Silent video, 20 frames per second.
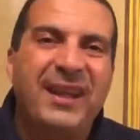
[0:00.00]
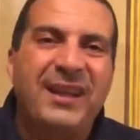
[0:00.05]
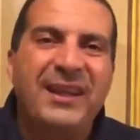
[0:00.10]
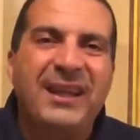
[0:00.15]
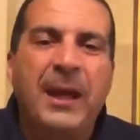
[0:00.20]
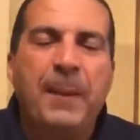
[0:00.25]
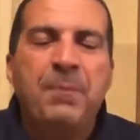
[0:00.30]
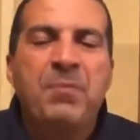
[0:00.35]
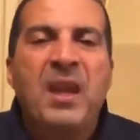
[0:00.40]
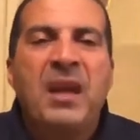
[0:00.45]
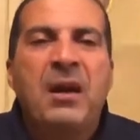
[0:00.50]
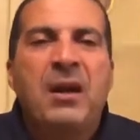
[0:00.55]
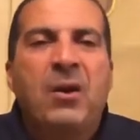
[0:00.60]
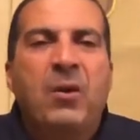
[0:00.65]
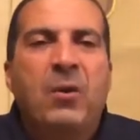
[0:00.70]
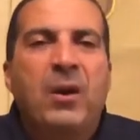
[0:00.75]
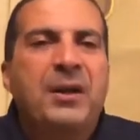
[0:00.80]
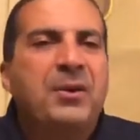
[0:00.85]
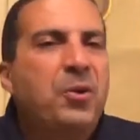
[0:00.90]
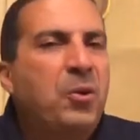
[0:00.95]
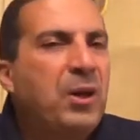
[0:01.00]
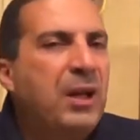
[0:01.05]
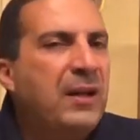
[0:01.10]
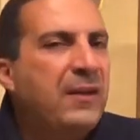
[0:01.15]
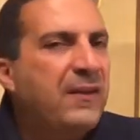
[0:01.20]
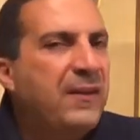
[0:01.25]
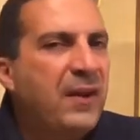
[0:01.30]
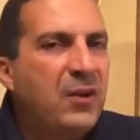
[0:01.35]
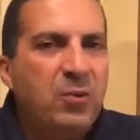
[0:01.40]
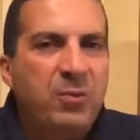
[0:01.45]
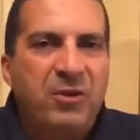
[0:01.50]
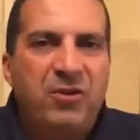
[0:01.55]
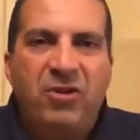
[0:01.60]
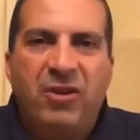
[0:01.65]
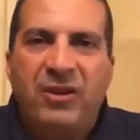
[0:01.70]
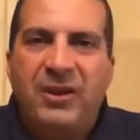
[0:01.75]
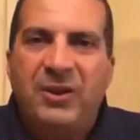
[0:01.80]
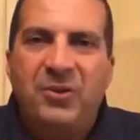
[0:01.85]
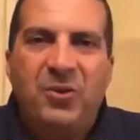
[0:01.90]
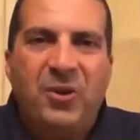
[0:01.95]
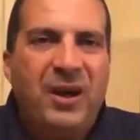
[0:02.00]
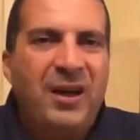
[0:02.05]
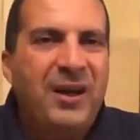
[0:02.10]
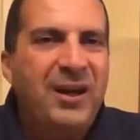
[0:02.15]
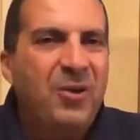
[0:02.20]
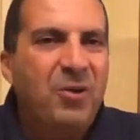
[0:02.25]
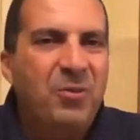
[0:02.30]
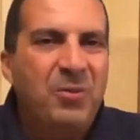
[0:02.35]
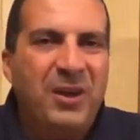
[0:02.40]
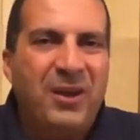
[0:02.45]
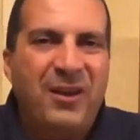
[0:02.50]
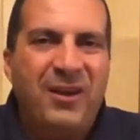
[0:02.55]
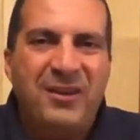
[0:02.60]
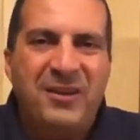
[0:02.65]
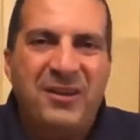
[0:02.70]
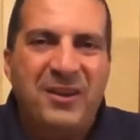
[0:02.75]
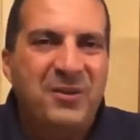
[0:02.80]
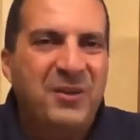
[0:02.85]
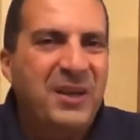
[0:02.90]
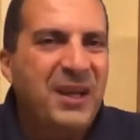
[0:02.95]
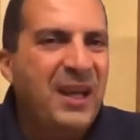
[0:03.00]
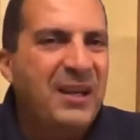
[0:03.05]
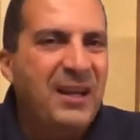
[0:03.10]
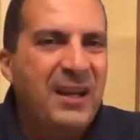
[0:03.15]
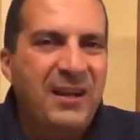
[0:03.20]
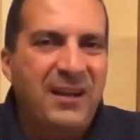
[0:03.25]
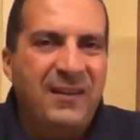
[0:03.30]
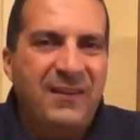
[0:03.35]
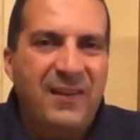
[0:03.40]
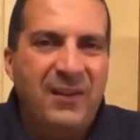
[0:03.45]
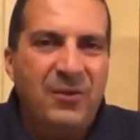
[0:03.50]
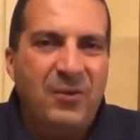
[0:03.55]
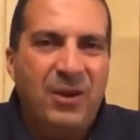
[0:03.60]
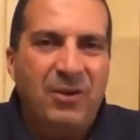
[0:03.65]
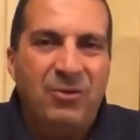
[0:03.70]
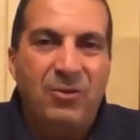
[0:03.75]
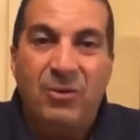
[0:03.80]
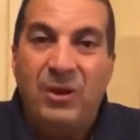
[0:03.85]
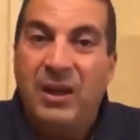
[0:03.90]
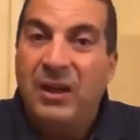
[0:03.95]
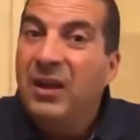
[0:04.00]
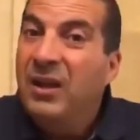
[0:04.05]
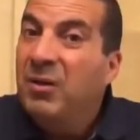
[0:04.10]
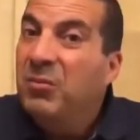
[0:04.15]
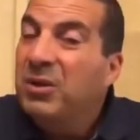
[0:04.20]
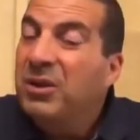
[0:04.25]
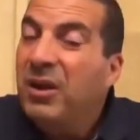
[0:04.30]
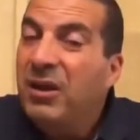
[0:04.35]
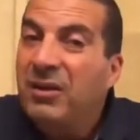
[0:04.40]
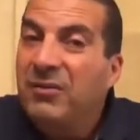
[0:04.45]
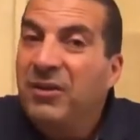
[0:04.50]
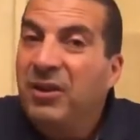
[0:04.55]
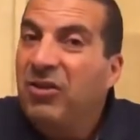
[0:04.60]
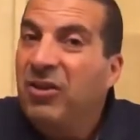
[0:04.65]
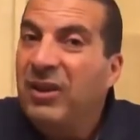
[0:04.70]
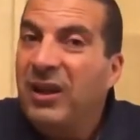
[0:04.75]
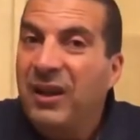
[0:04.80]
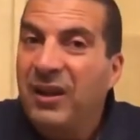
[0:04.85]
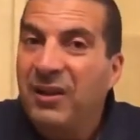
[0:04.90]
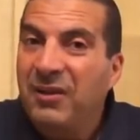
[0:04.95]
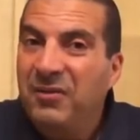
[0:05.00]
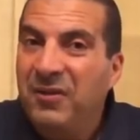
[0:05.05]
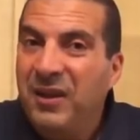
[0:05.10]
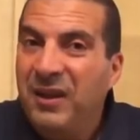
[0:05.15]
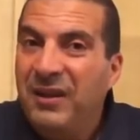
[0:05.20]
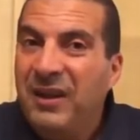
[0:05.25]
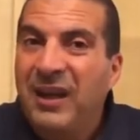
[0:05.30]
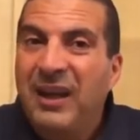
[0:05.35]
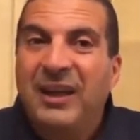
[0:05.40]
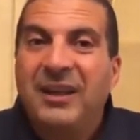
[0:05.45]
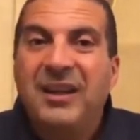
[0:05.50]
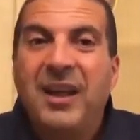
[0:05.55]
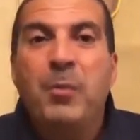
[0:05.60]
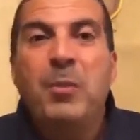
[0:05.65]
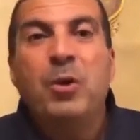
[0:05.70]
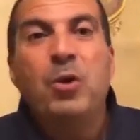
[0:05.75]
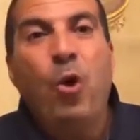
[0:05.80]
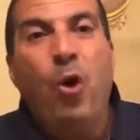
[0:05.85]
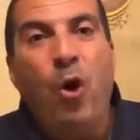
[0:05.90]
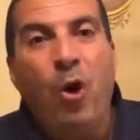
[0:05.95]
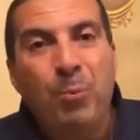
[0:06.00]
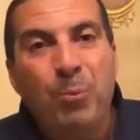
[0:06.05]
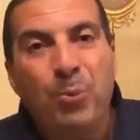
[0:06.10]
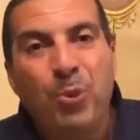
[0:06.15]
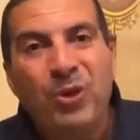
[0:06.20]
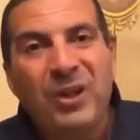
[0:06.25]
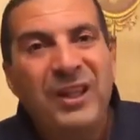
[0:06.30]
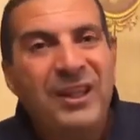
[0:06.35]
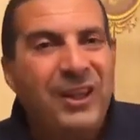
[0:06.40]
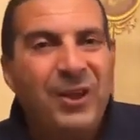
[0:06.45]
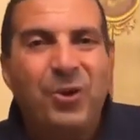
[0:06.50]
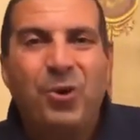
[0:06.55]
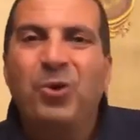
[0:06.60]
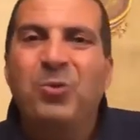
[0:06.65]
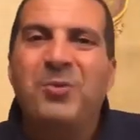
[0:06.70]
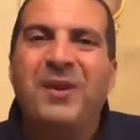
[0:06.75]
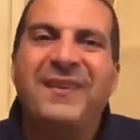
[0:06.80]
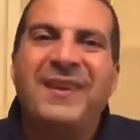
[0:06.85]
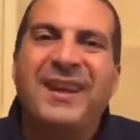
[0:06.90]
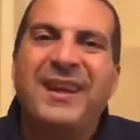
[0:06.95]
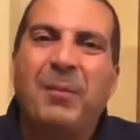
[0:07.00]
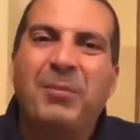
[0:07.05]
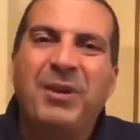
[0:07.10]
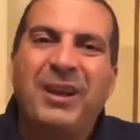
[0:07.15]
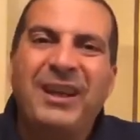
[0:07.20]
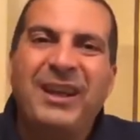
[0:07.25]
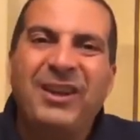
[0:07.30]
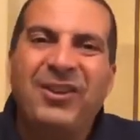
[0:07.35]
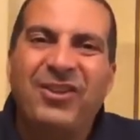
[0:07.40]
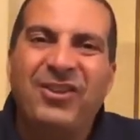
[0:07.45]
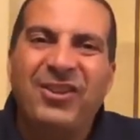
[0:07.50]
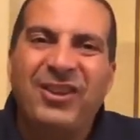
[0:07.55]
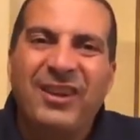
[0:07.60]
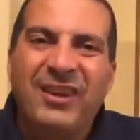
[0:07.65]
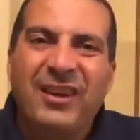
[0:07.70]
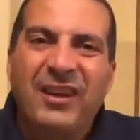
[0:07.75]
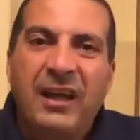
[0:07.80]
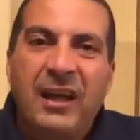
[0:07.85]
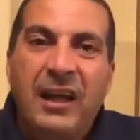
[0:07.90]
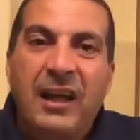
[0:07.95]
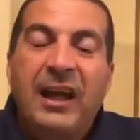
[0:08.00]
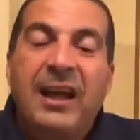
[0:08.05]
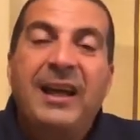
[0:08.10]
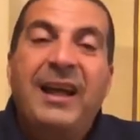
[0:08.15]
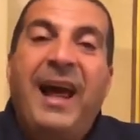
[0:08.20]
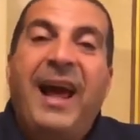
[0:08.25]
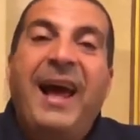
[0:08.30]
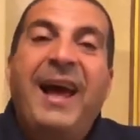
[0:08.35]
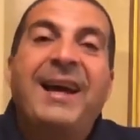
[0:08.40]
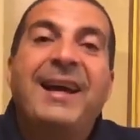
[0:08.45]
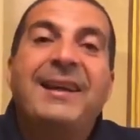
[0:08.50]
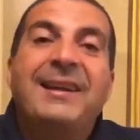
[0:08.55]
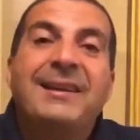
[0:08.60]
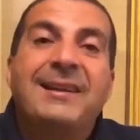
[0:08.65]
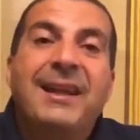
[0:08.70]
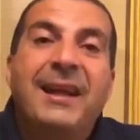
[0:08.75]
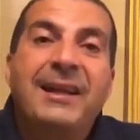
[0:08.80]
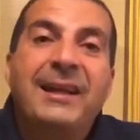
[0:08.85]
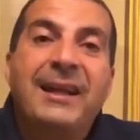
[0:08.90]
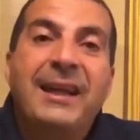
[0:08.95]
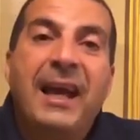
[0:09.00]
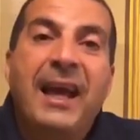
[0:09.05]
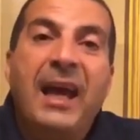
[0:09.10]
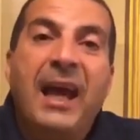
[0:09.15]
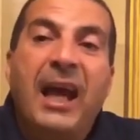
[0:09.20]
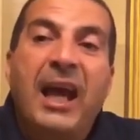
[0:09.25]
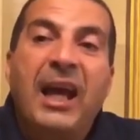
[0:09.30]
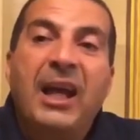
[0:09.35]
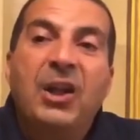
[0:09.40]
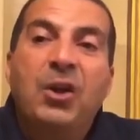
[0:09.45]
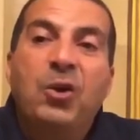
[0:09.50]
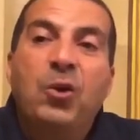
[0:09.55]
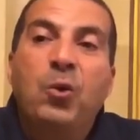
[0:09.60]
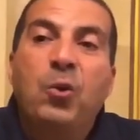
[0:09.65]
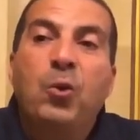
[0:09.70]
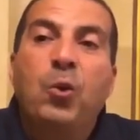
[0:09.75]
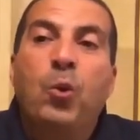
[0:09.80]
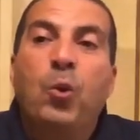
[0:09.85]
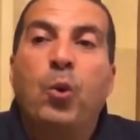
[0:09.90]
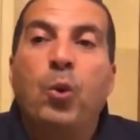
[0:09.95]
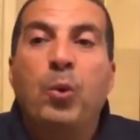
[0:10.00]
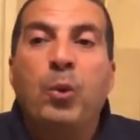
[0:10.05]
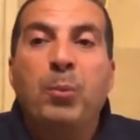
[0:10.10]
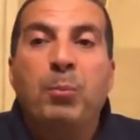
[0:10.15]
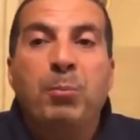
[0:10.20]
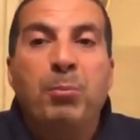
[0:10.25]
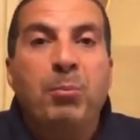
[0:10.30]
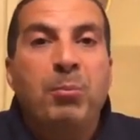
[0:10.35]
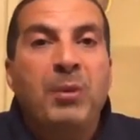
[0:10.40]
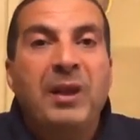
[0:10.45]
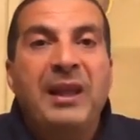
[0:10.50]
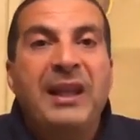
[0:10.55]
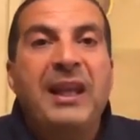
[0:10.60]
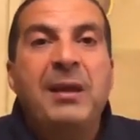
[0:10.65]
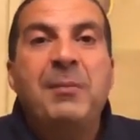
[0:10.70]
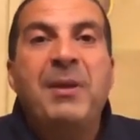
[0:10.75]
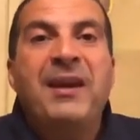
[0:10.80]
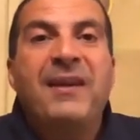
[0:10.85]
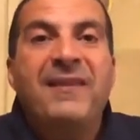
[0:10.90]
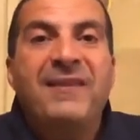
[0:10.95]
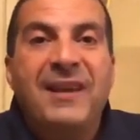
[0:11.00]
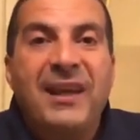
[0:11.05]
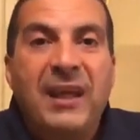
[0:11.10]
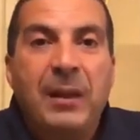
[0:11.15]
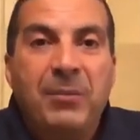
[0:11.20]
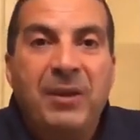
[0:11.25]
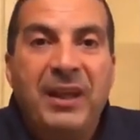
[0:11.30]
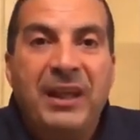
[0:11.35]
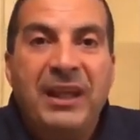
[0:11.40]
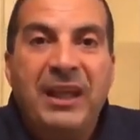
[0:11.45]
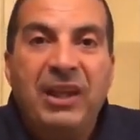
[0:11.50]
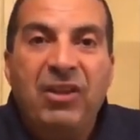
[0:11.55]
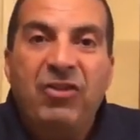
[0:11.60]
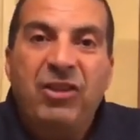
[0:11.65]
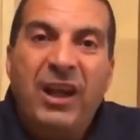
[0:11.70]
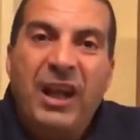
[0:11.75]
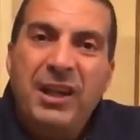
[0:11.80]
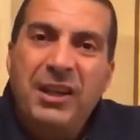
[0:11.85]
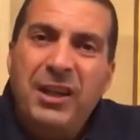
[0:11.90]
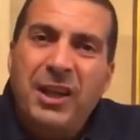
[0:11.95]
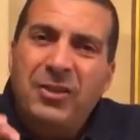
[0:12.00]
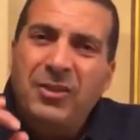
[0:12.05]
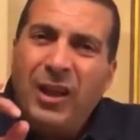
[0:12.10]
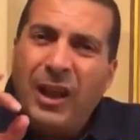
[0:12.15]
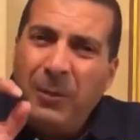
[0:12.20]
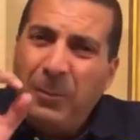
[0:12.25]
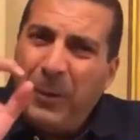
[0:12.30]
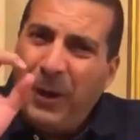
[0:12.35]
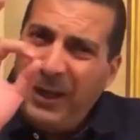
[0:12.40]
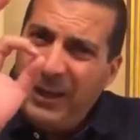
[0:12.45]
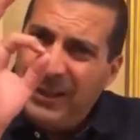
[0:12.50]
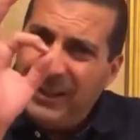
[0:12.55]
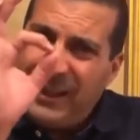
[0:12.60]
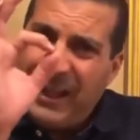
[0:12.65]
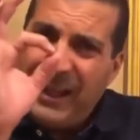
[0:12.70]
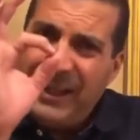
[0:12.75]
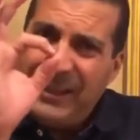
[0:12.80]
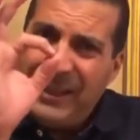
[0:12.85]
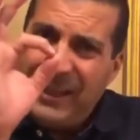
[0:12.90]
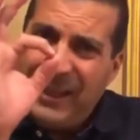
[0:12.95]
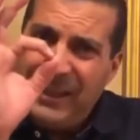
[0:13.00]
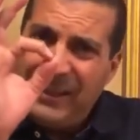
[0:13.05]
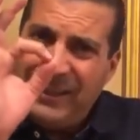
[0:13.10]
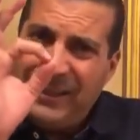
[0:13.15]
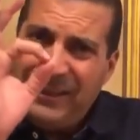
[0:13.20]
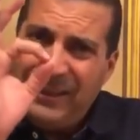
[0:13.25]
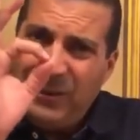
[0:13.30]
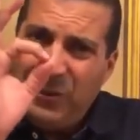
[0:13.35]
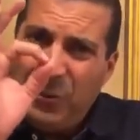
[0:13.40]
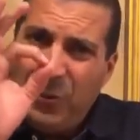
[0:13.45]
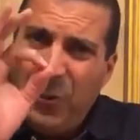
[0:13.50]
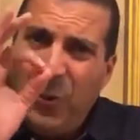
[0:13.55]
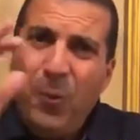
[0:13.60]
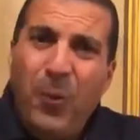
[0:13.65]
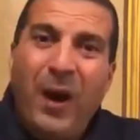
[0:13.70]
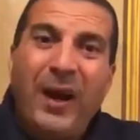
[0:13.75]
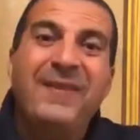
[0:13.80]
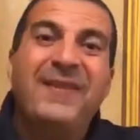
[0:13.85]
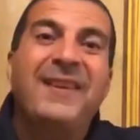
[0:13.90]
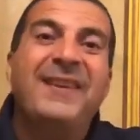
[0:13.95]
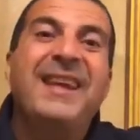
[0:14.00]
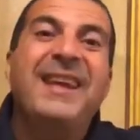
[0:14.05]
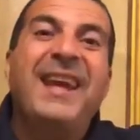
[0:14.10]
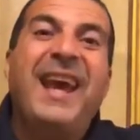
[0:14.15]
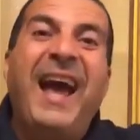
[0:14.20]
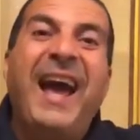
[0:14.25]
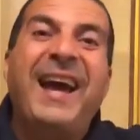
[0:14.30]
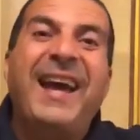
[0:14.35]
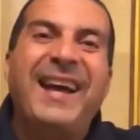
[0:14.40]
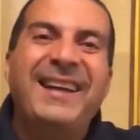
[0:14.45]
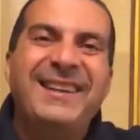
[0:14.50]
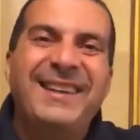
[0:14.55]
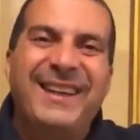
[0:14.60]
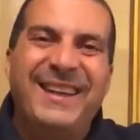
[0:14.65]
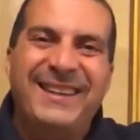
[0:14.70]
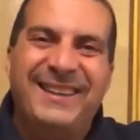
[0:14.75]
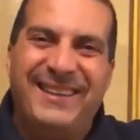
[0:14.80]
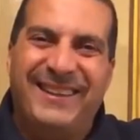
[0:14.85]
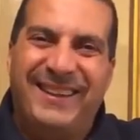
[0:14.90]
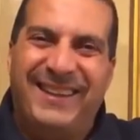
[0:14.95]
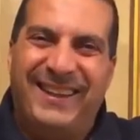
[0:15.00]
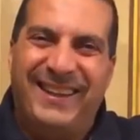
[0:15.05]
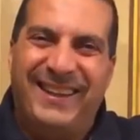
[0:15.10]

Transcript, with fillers: تانية ويدعو الإنسان بالشر دعاءه بالخير وكان الإنسان عجولا ما تعرفيش الخير فين ده من حبه ليكي يكون ما استجابلكيش الحاجة التانية انه ليه ما يستجبلكيش لانك طالبة حتة قد كده وهو عايز يديكي حاجة قد كده